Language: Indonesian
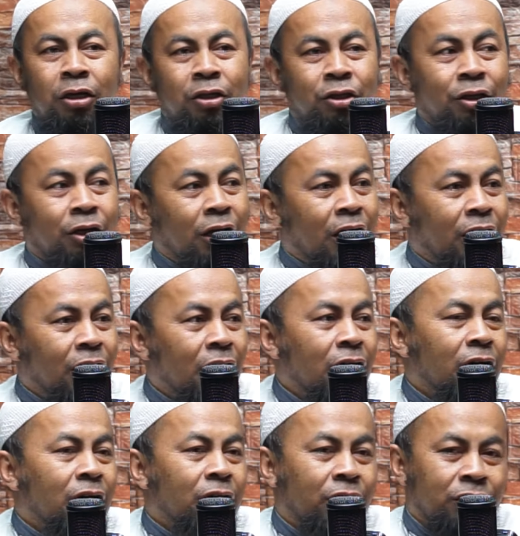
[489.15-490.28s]

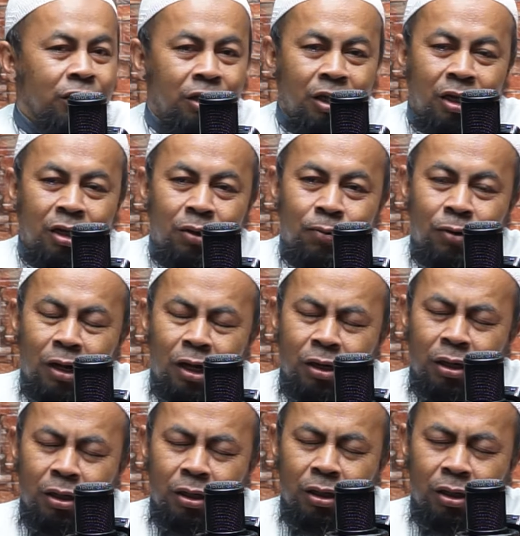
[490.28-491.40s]
Sekarang ketika di
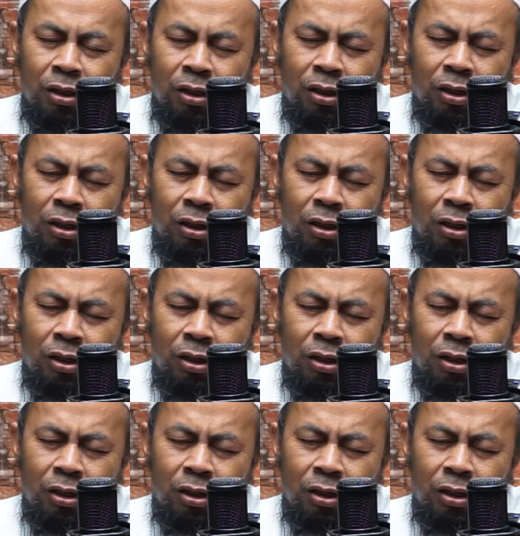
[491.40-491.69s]
bulan